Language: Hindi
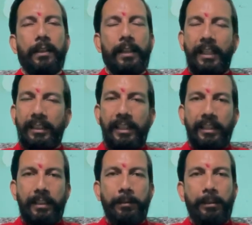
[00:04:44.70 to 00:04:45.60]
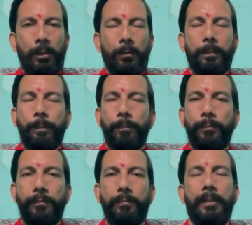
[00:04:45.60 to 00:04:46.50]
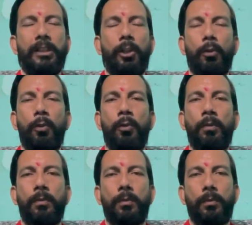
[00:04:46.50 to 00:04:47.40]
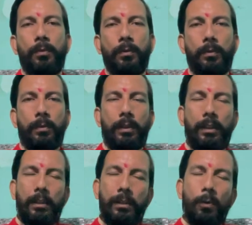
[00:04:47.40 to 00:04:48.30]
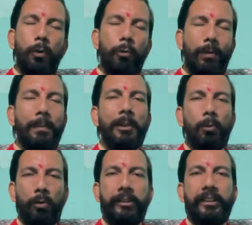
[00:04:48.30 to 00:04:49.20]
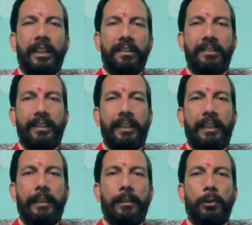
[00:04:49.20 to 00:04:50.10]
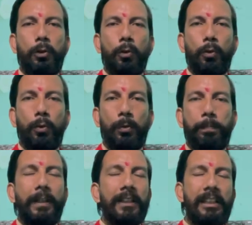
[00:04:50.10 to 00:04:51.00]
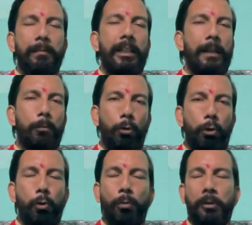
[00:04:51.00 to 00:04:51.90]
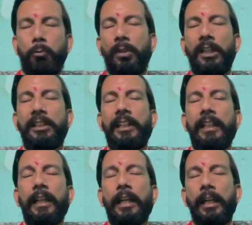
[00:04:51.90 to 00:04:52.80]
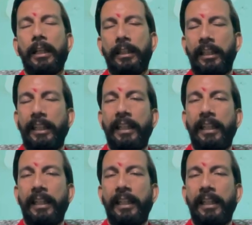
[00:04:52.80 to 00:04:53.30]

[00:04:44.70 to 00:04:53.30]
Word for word: राधे राधे मित्रों मित्रों गोस्वामी तुलसीदास जी की जो पंक्ति मैंने आपको शुरू में सुनाई थी कि